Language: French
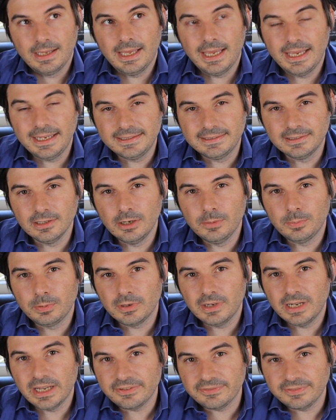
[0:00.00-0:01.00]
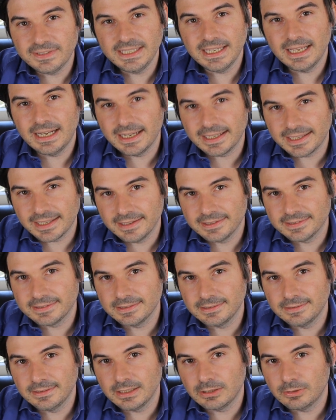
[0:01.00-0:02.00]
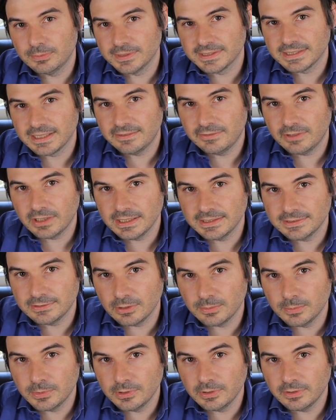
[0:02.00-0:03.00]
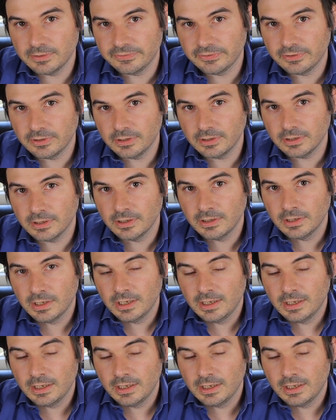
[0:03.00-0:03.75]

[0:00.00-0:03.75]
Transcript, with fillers: Exemple, la fille, elle a 15 ans, elle commence à avoir les hormones en fleurs.